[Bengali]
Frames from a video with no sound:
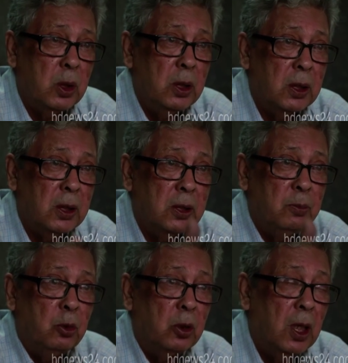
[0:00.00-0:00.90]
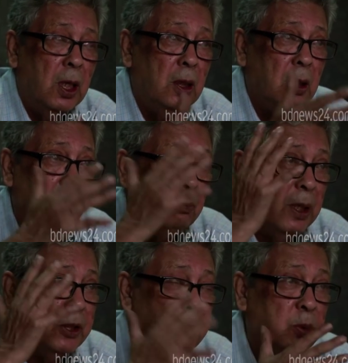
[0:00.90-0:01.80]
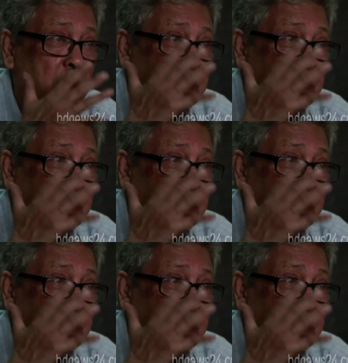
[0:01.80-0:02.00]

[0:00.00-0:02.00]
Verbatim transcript: ঢুকেই দেখি যে বন্যা মাল্টিপল